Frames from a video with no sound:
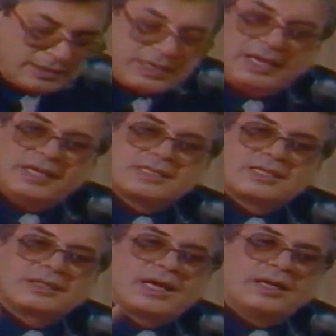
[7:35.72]
يعني
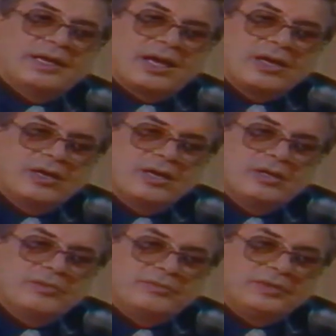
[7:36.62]
استطعنا
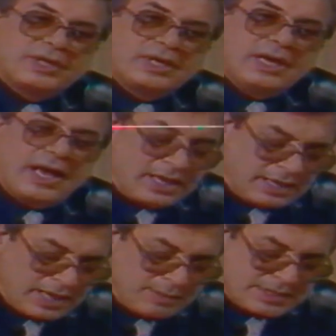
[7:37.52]
في
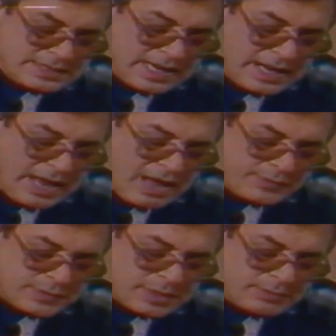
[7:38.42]
خلال
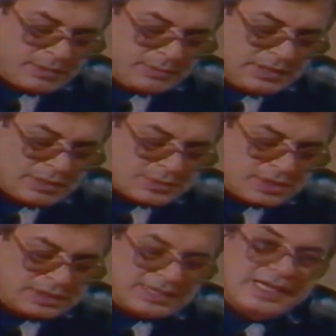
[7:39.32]

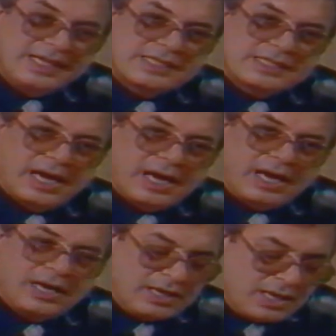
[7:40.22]
5760
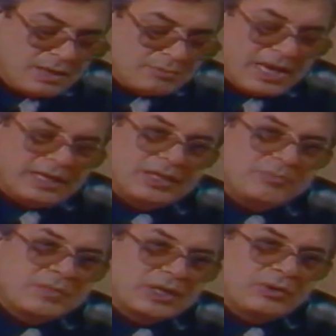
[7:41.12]
ساعة ما
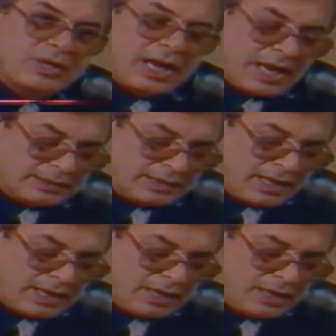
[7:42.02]
دمره
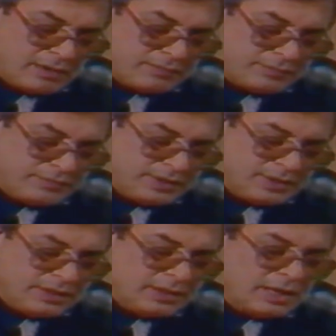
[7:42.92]
الأعداء
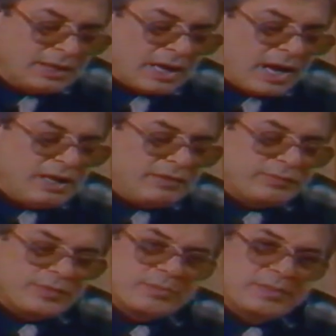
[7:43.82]
في
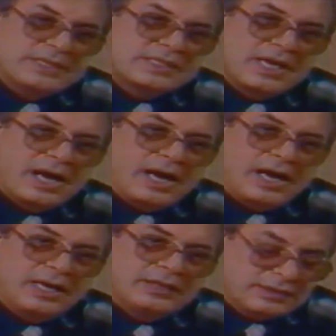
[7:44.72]
1008
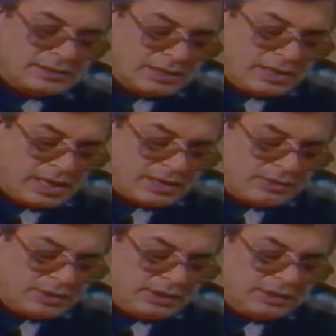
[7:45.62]
ساعات أن
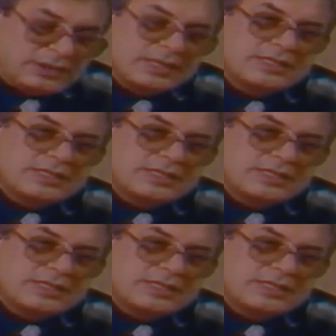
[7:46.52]
نعيد